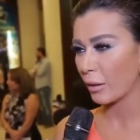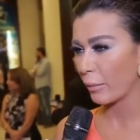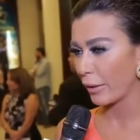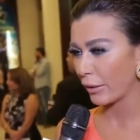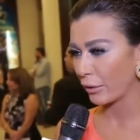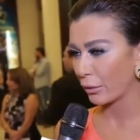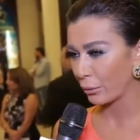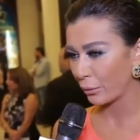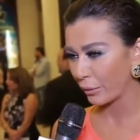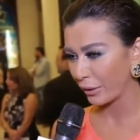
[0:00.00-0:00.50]

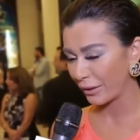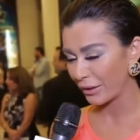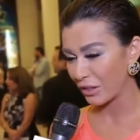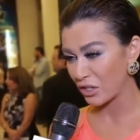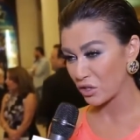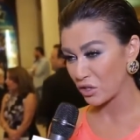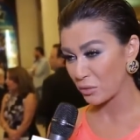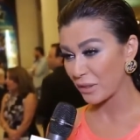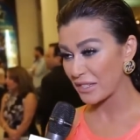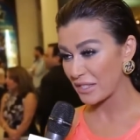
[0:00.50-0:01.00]
طبعا هو
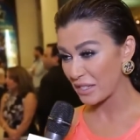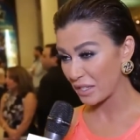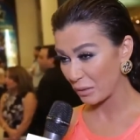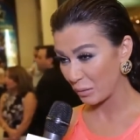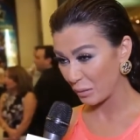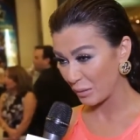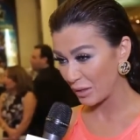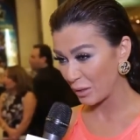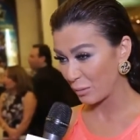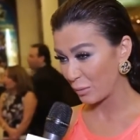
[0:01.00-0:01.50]
نجم كثير
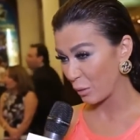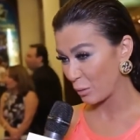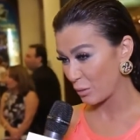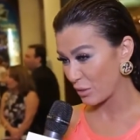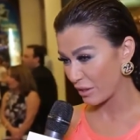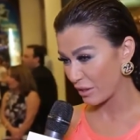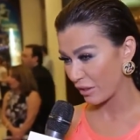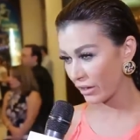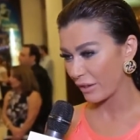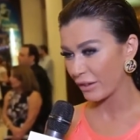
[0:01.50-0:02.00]
كبير بوب
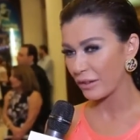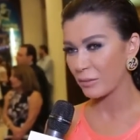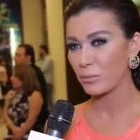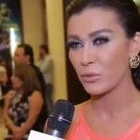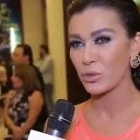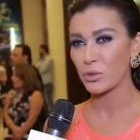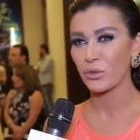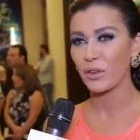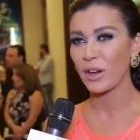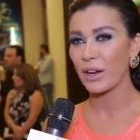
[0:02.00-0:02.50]
ستار
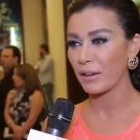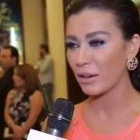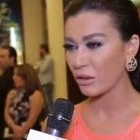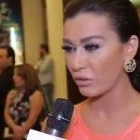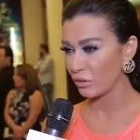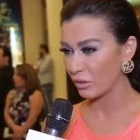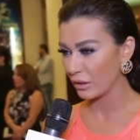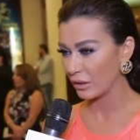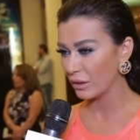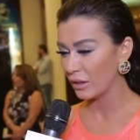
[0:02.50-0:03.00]
بنشوف حالنا
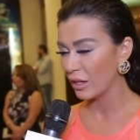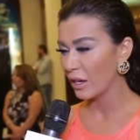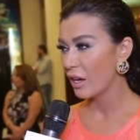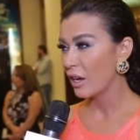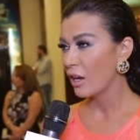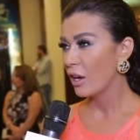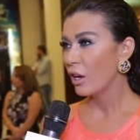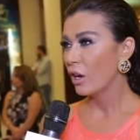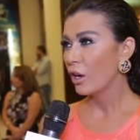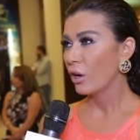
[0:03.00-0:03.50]
فيه
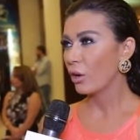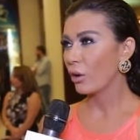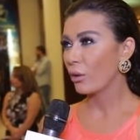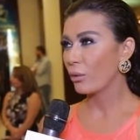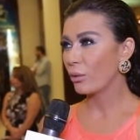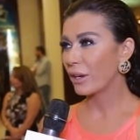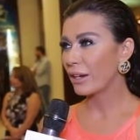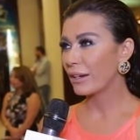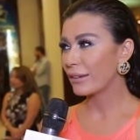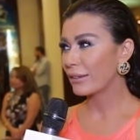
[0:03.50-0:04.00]

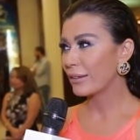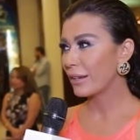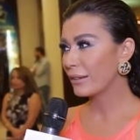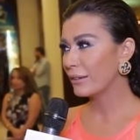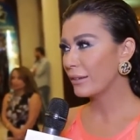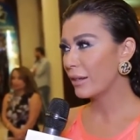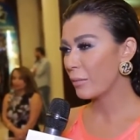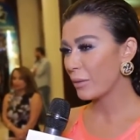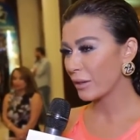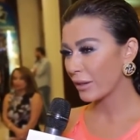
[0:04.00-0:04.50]

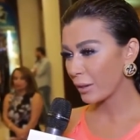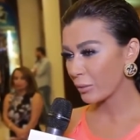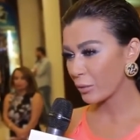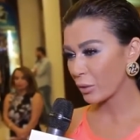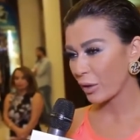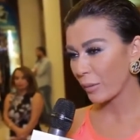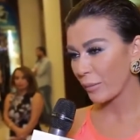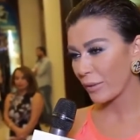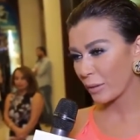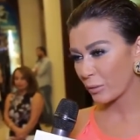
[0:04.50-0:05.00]
ودليدا
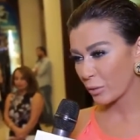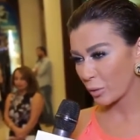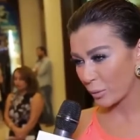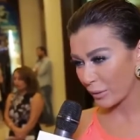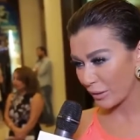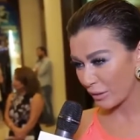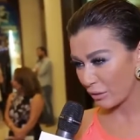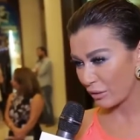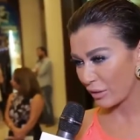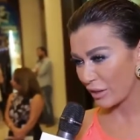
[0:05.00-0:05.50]
مدامته كمان
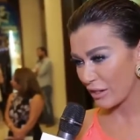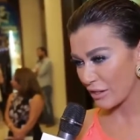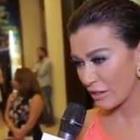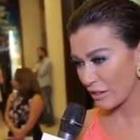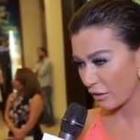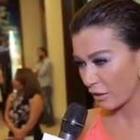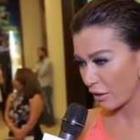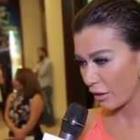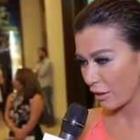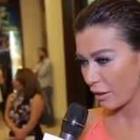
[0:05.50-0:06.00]
بتربطني فيها
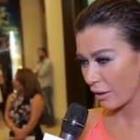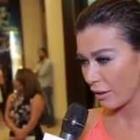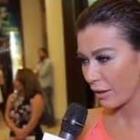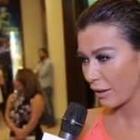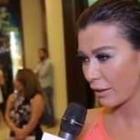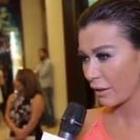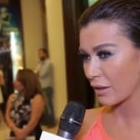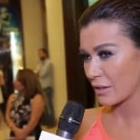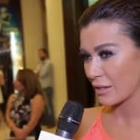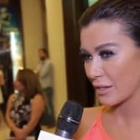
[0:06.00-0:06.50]
صداقه
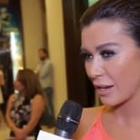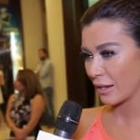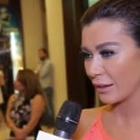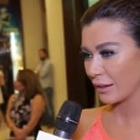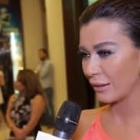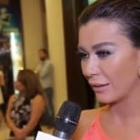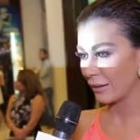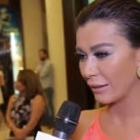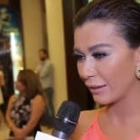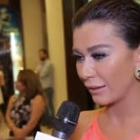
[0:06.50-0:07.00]
على
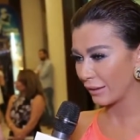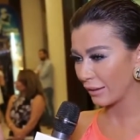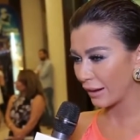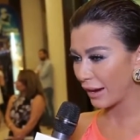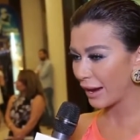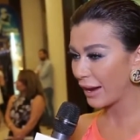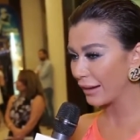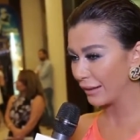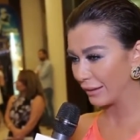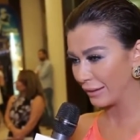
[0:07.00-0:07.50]
الصعيد
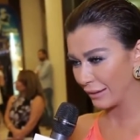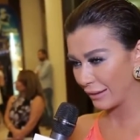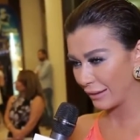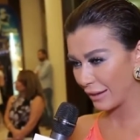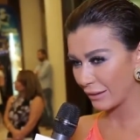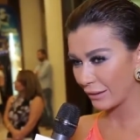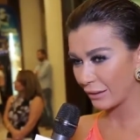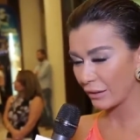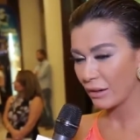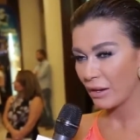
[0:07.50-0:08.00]
العائلي
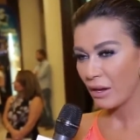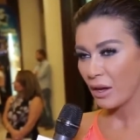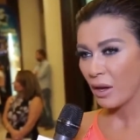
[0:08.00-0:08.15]
يعني